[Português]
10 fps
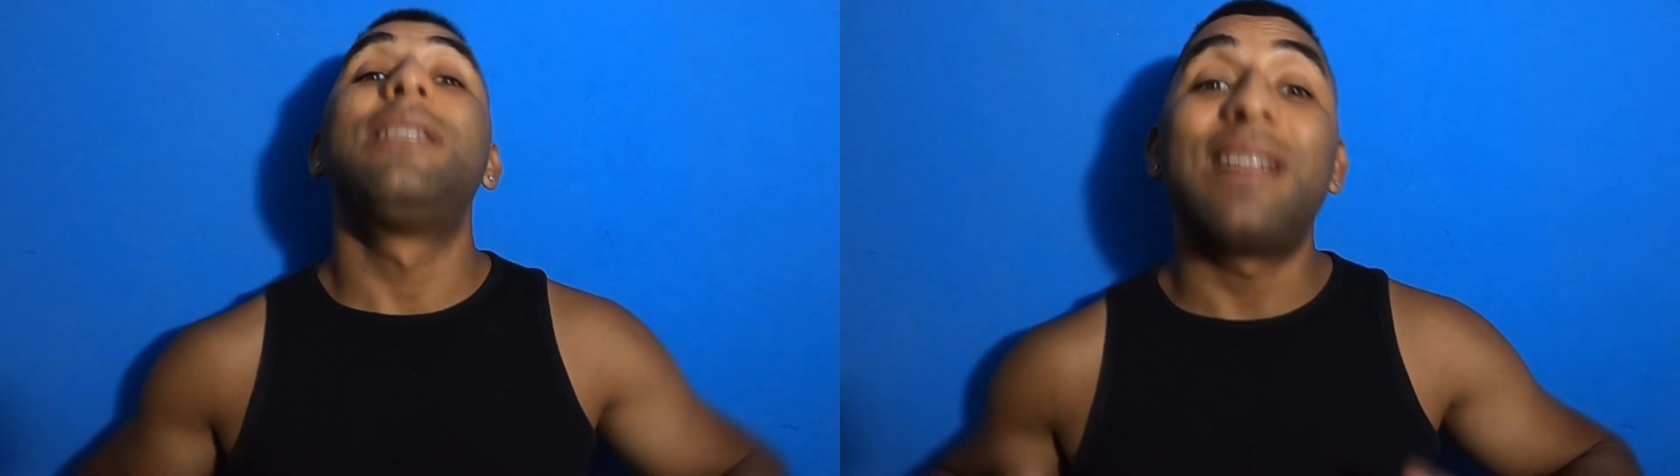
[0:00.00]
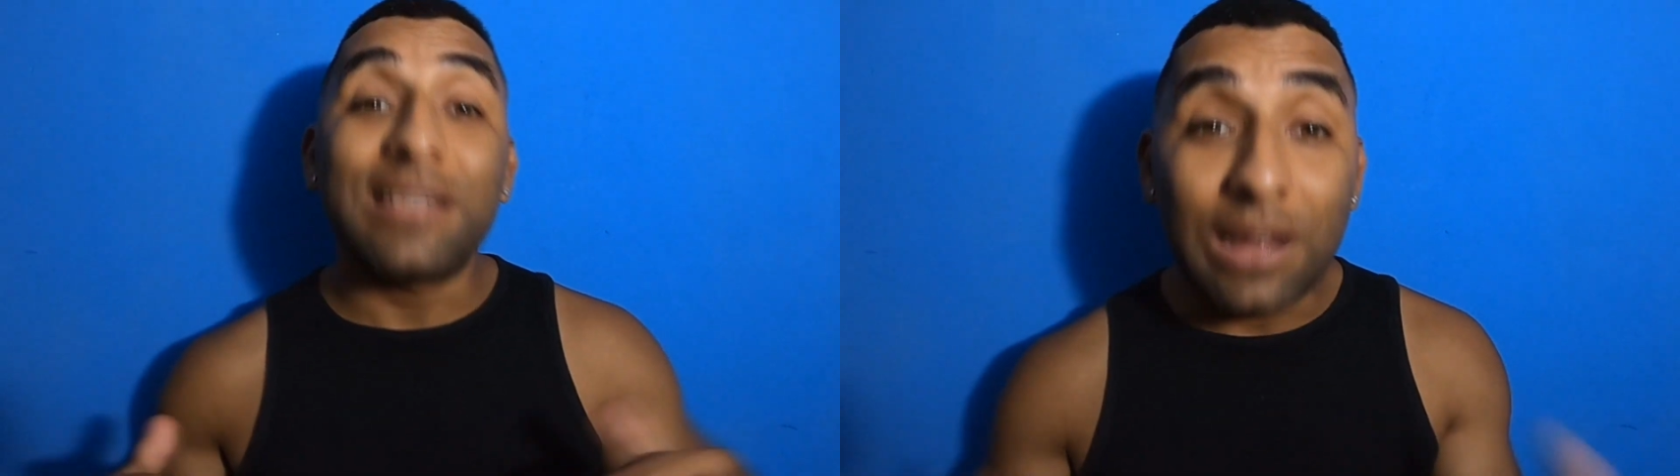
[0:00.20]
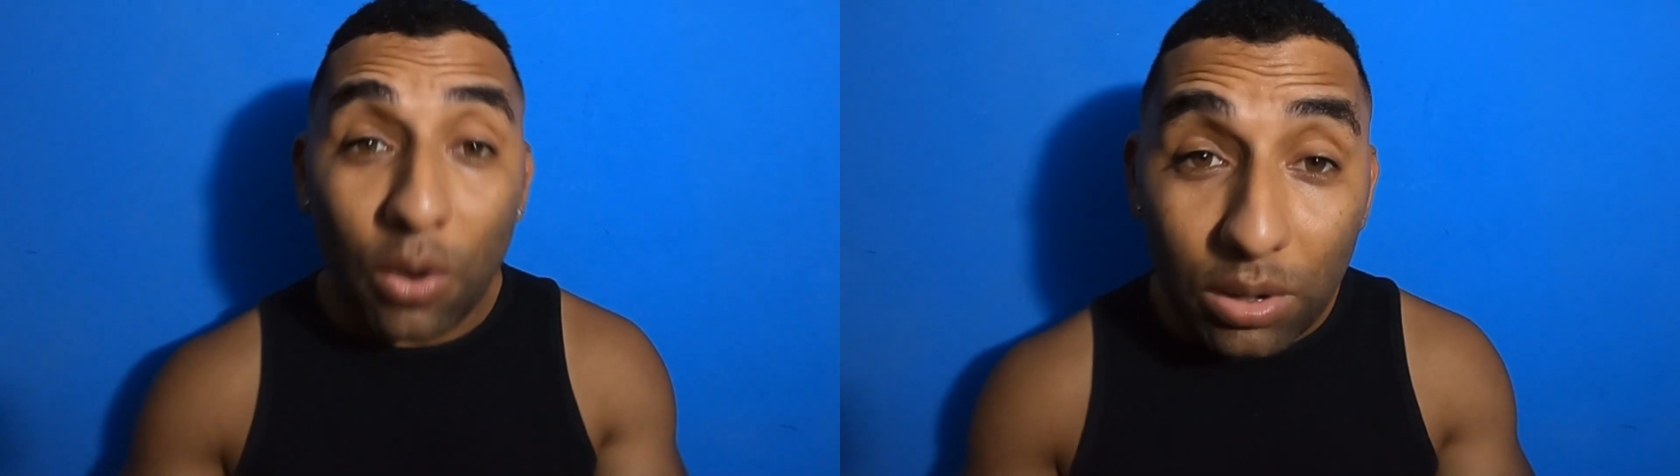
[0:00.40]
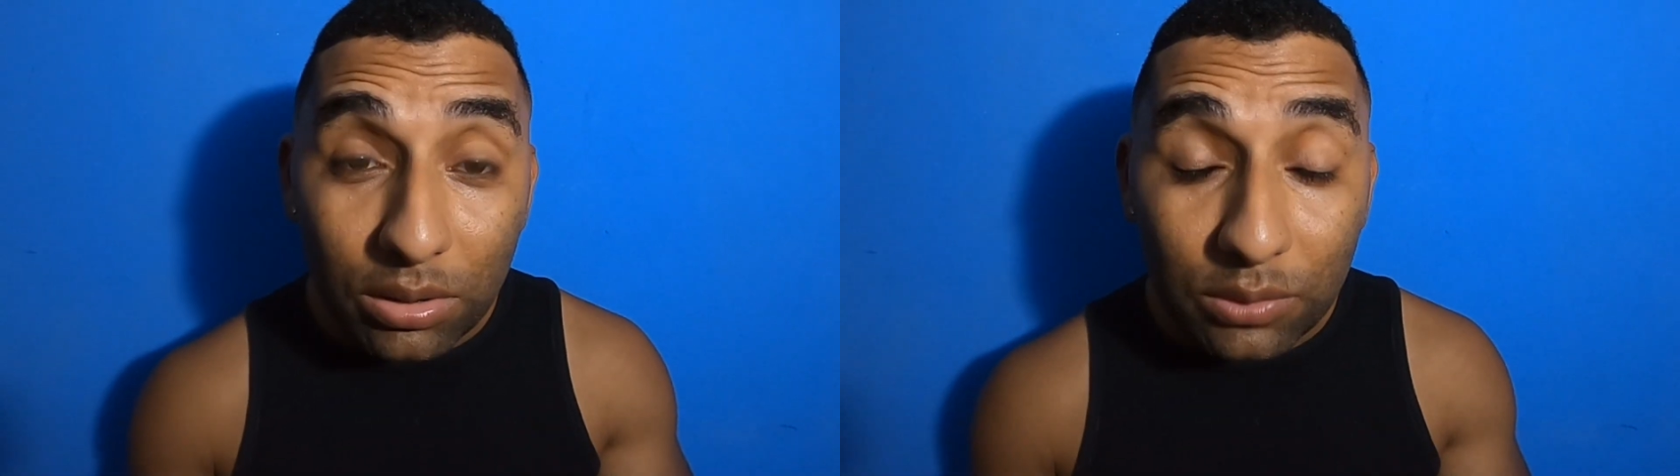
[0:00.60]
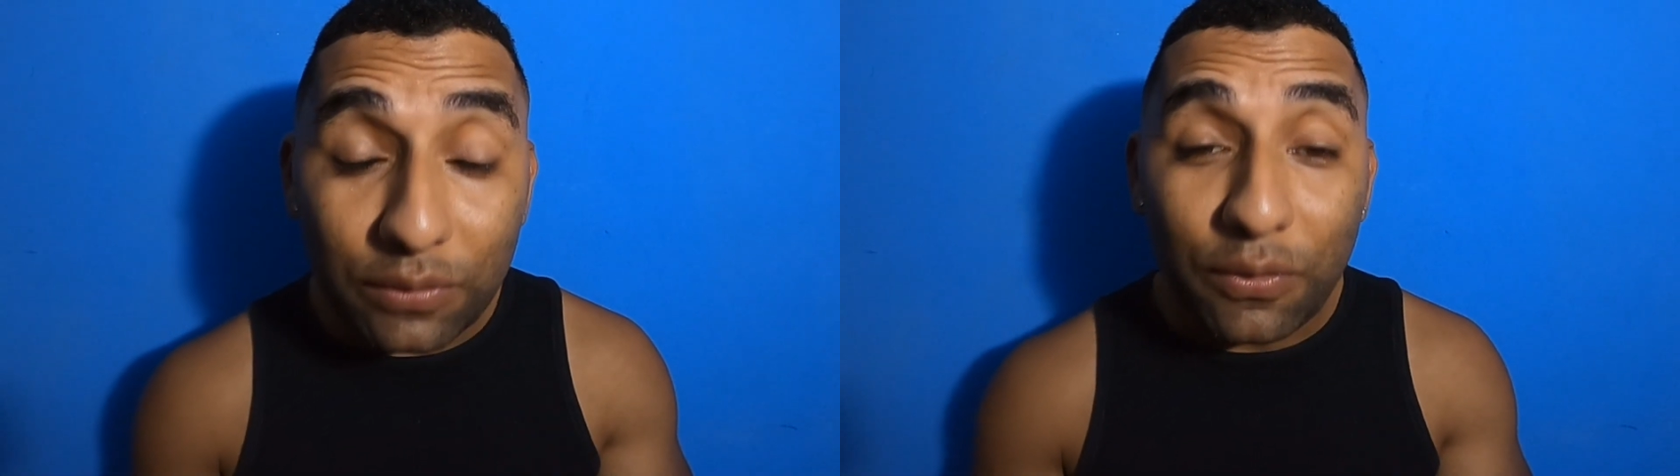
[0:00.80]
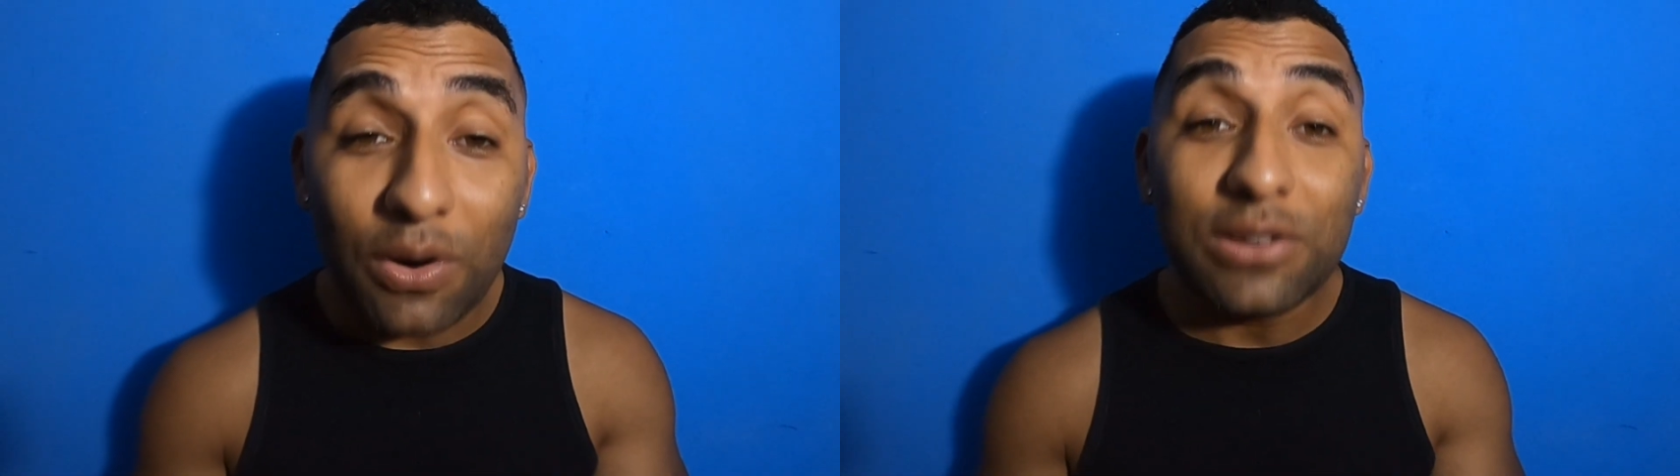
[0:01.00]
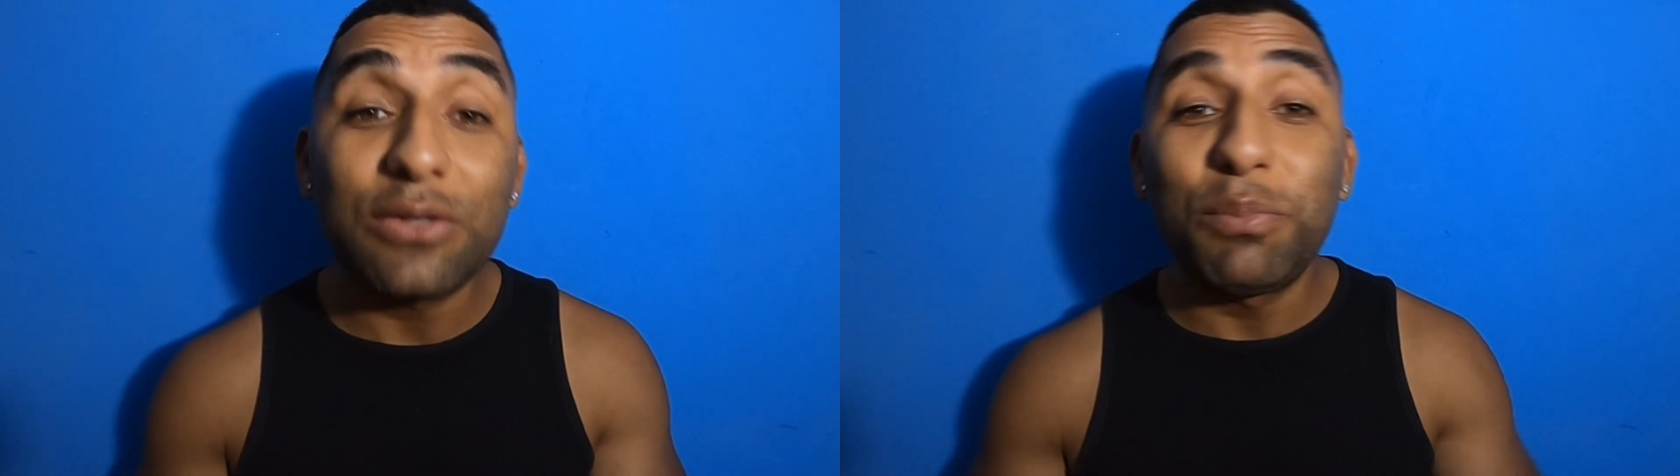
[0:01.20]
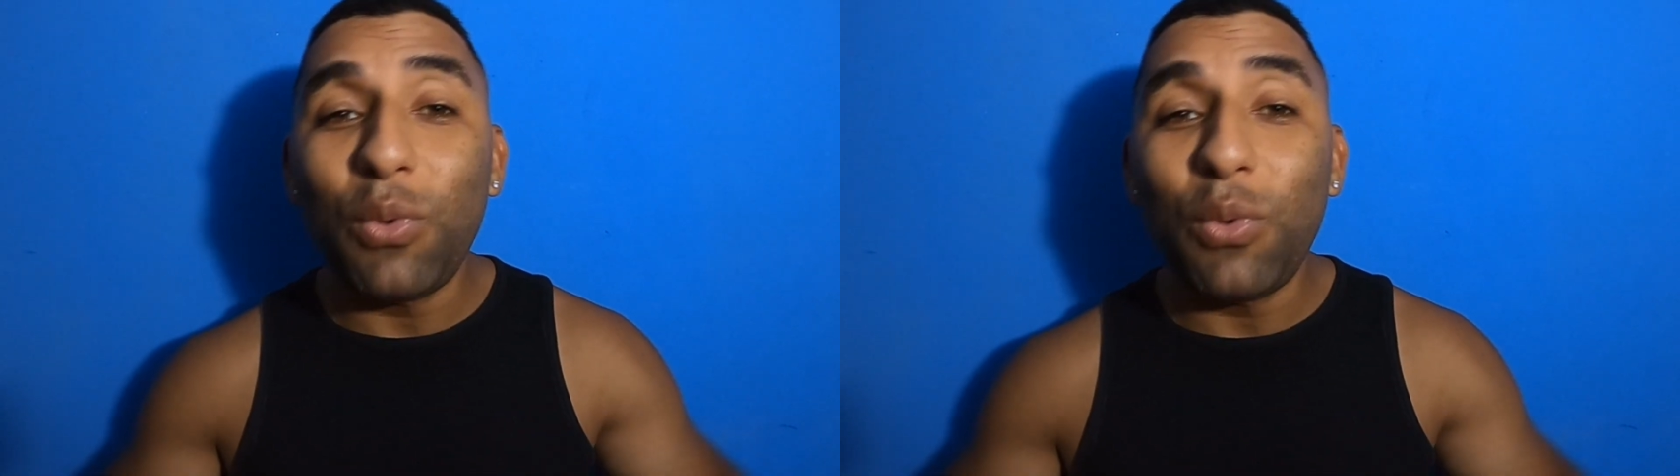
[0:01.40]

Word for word: já tá rolando fortes